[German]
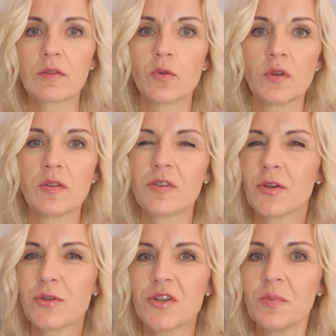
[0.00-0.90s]
so ein
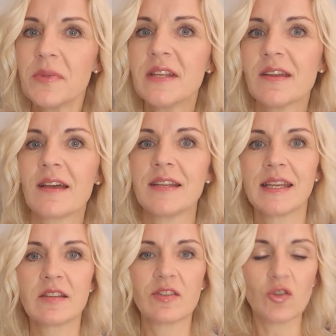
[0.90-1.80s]

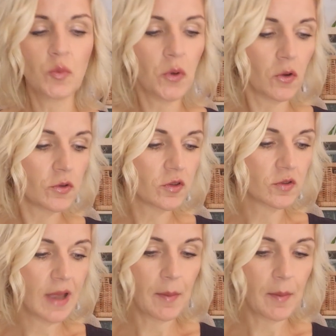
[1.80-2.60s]
Social-Media-Ding, das zu posten.